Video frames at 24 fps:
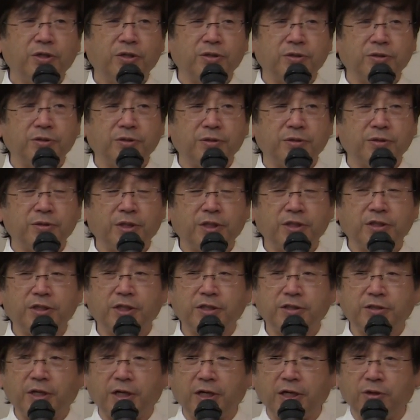うん、
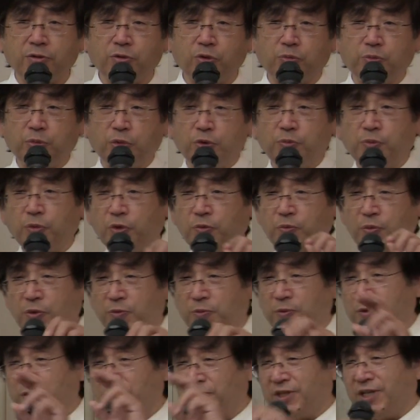SSRI を
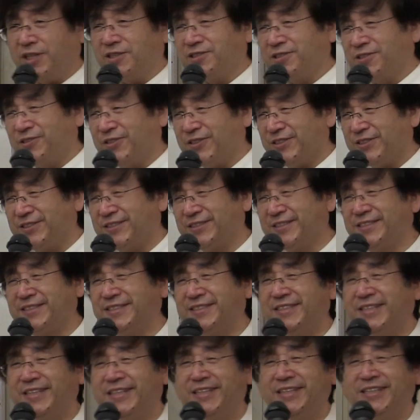ポイポイポイポイと出すそうで
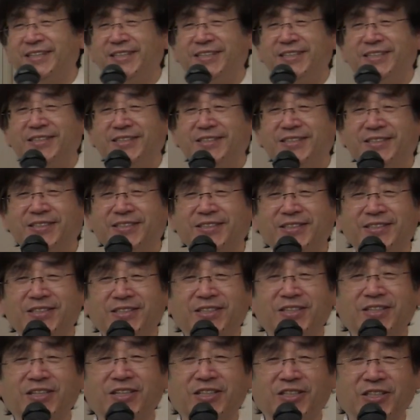す
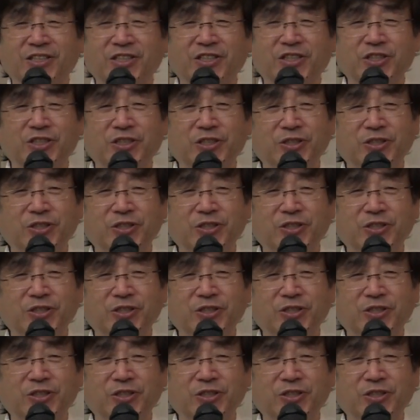で